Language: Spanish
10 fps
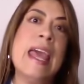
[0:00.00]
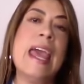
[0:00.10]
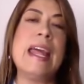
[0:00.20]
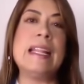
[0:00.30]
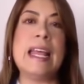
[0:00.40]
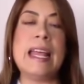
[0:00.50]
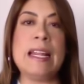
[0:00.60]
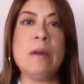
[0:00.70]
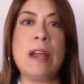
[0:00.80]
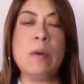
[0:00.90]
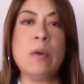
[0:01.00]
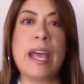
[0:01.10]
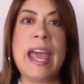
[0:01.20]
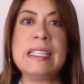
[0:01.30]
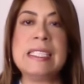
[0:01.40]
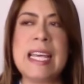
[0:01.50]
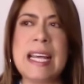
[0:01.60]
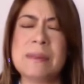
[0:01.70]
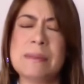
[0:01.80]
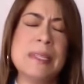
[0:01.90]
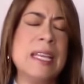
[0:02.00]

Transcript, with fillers: en, en urgencias.